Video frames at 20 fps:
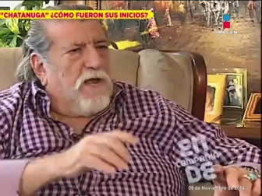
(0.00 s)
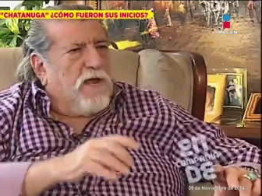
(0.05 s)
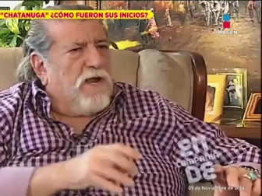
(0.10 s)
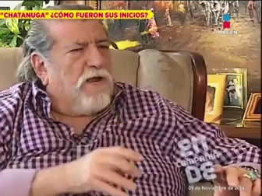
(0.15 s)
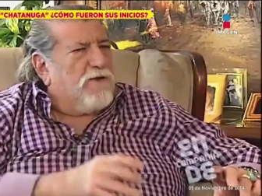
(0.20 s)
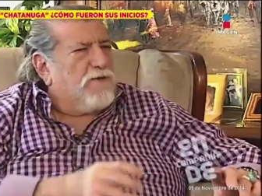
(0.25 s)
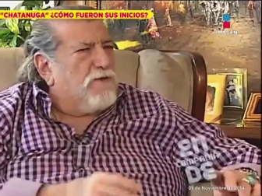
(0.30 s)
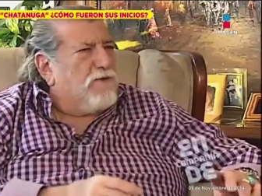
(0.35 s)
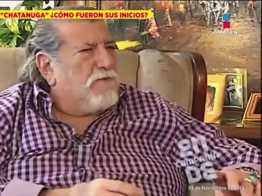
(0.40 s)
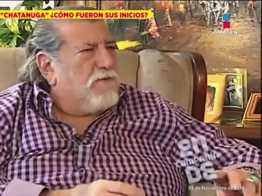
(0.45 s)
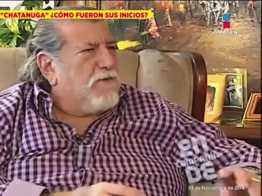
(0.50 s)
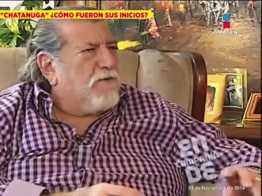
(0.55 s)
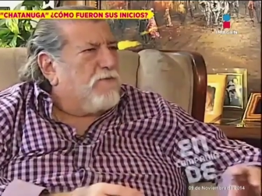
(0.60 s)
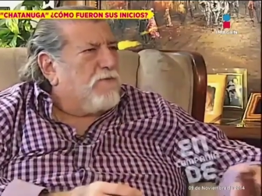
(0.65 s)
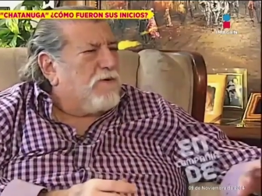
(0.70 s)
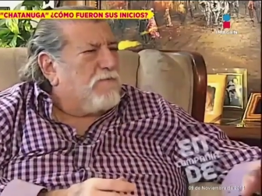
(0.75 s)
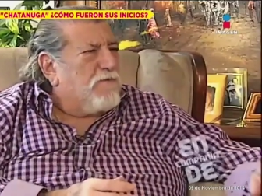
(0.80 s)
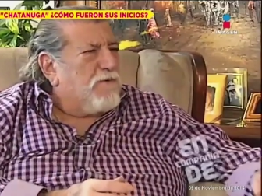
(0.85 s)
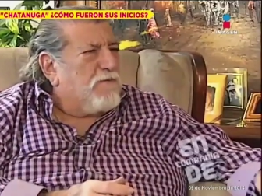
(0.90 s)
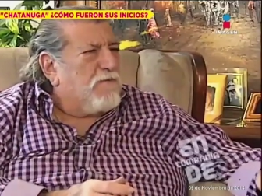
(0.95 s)
Y le digo a mi
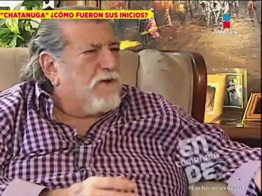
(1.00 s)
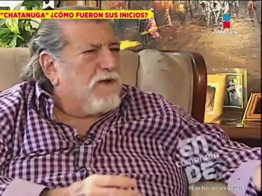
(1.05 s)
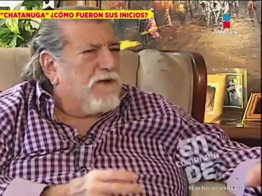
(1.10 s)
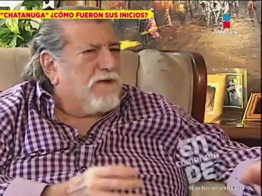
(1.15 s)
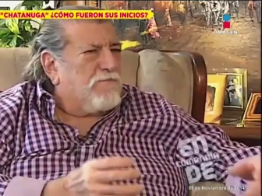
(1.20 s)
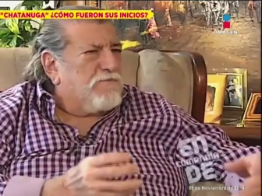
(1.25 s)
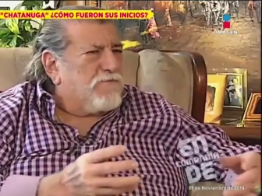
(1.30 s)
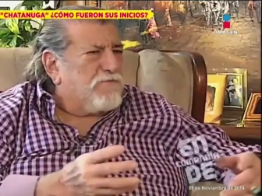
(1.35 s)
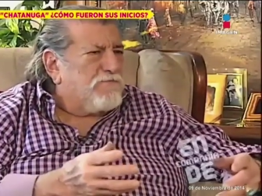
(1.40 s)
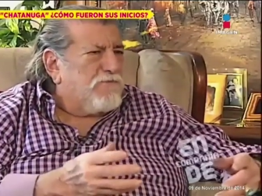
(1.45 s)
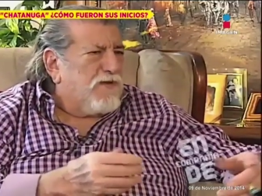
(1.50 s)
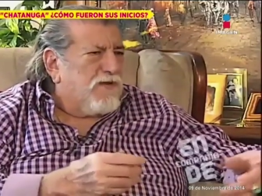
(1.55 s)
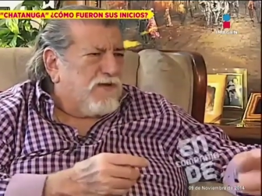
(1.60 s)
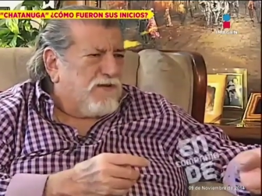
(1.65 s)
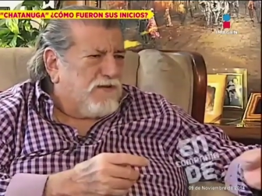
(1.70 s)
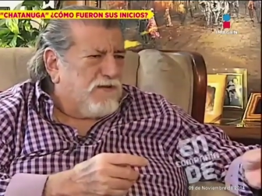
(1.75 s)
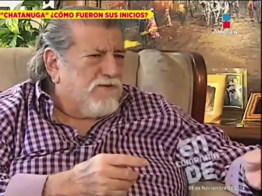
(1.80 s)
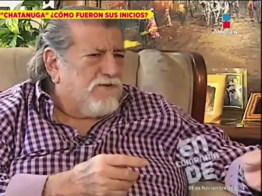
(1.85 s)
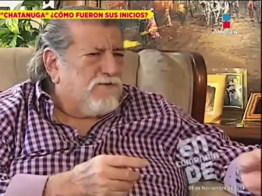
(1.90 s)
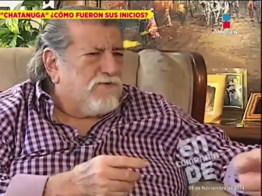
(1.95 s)
mamá, mamá, pues
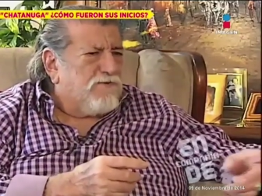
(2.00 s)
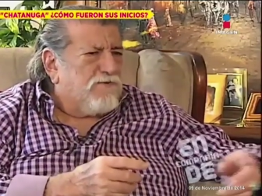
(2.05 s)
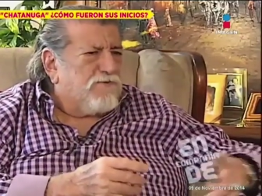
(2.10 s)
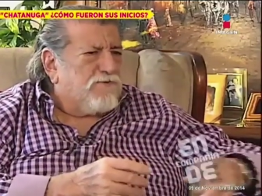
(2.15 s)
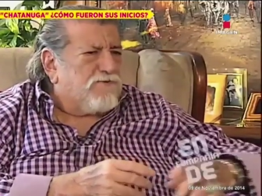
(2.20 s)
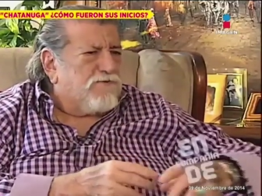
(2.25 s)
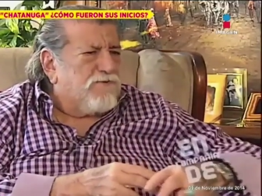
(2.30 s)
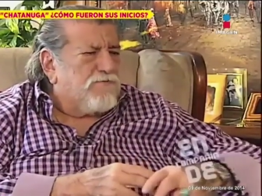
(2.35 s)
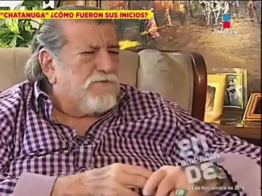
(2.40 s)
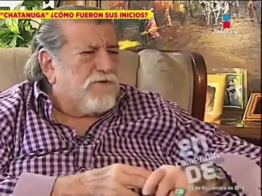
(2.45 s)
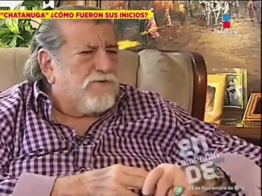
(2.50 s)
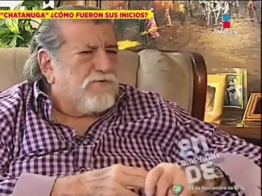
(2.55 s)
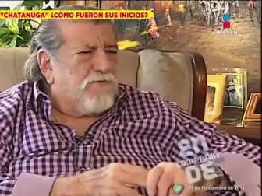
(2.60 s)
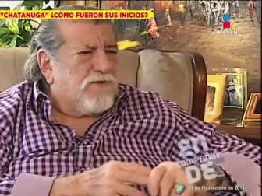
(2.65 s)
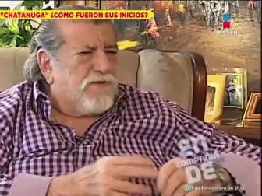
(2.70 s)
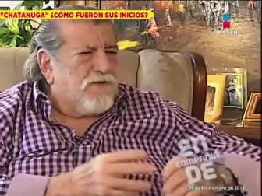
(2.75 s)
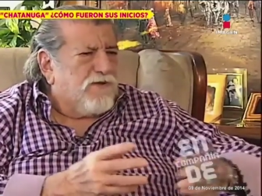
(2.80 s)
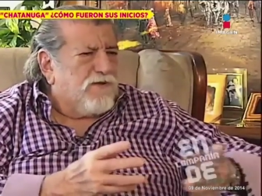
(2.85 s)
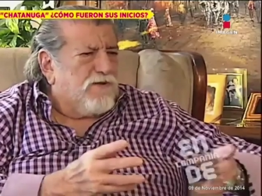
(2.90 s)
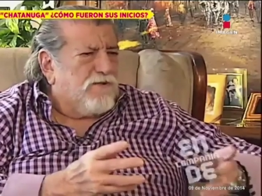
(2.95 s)
fíjate, yo estoy viendo
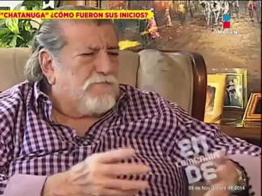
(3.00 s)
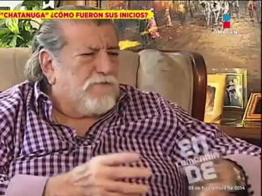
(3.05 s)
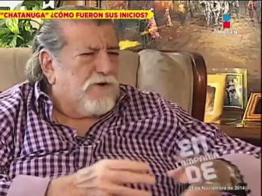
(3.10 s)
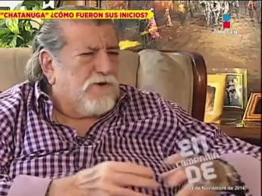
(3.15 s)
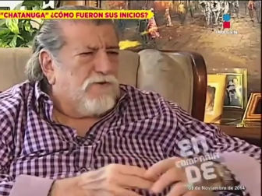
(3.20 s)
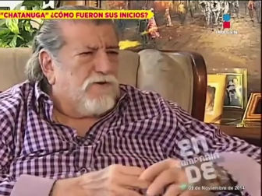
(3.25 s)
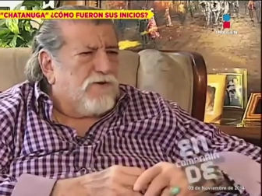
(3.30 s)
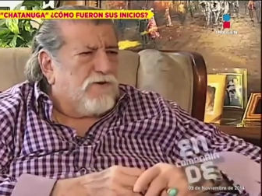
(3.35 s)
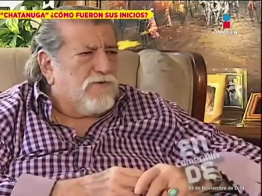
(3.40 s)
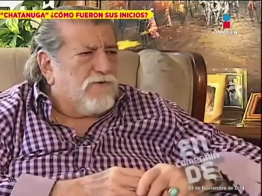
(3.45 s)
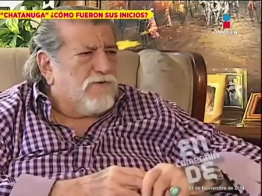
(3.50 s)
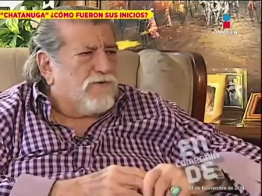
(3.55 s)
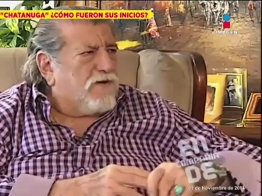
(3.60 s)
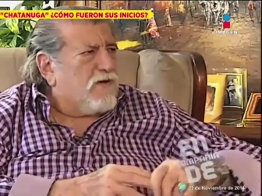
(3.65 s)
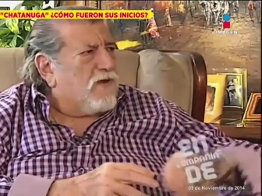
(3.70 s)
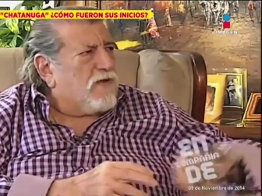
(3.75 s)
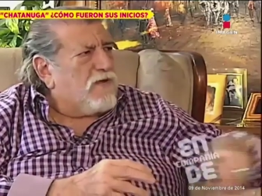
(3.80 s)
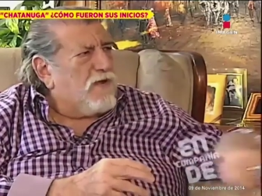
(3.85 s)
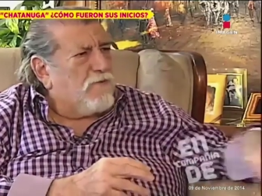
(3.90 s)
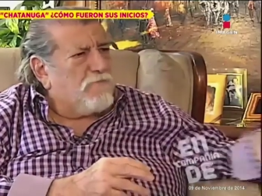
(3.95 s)
aquí en el periódico
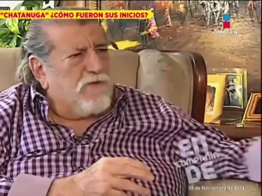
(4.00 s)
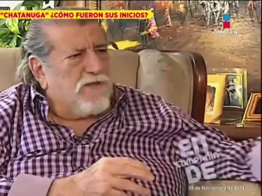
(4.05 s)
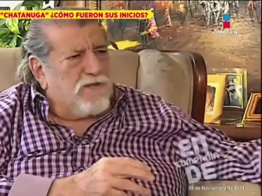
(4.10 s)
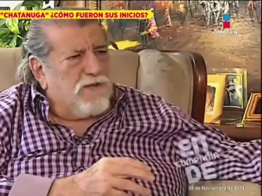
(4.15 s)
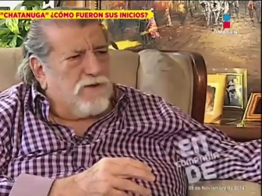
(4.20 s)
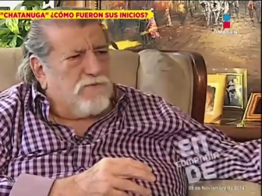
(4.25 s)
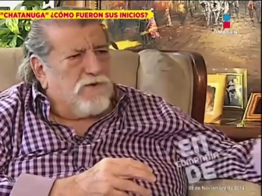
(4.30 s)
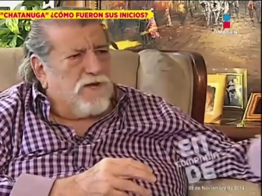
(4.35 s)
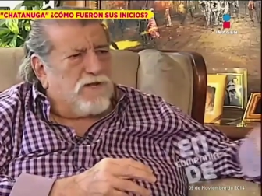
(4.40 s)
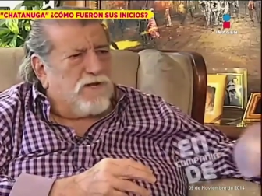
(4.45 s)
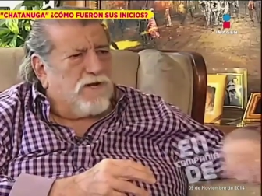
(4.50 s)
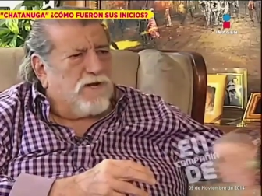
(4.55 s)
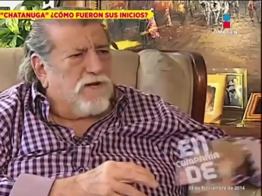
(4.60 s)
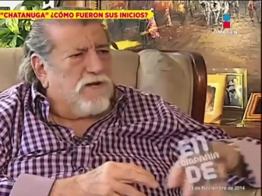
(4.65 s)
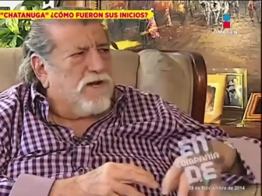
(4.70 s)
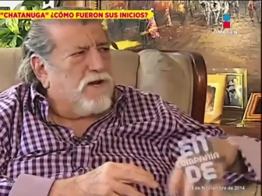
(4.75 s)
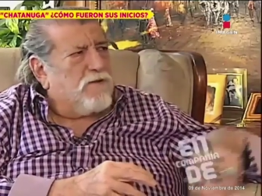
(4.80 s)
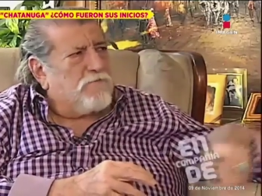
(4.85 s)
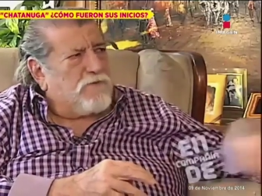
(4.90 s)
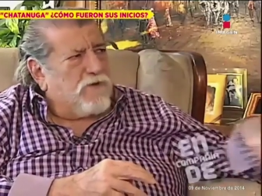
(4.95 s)
que aquí a media cuadra,
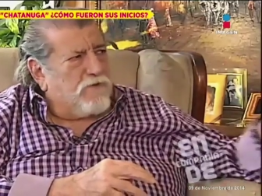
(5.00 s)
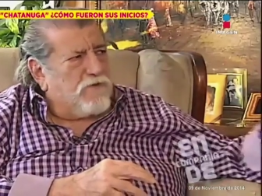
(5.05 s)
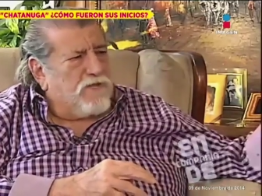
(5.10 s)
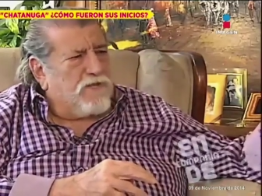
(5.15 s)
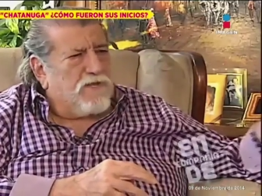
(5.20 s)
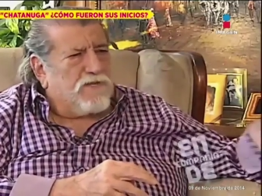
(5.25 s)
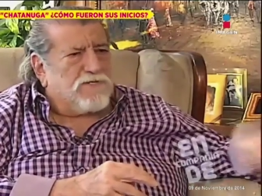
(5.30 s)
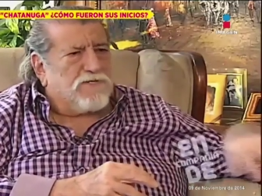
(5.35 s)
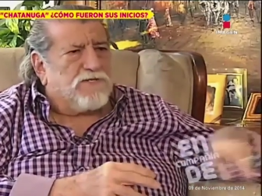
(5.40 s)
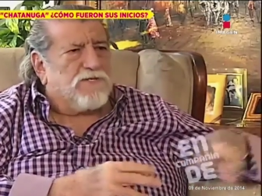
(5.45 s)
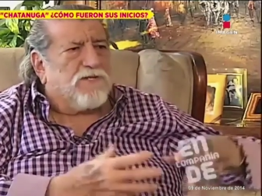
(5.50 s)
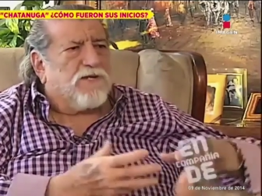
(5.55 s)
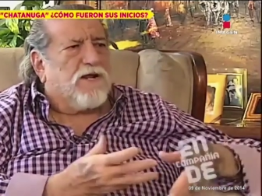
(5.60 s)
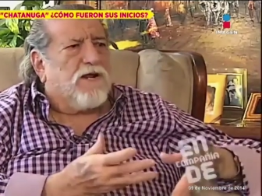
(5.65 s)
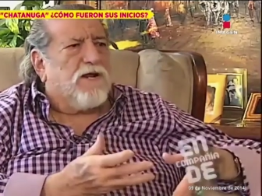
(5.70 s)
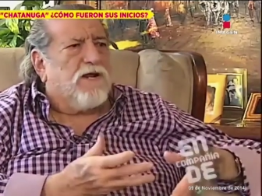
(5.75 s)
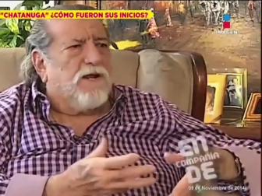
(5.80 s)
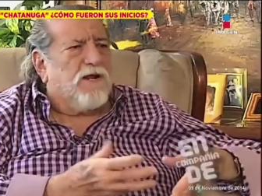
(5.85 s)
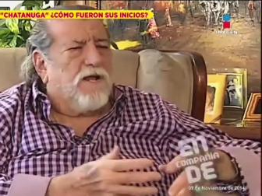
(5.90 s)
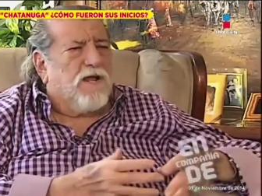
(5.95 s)
en la privada
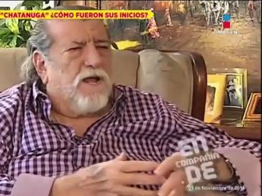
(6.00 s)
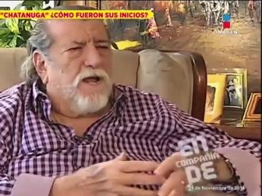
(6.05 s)
Sidral,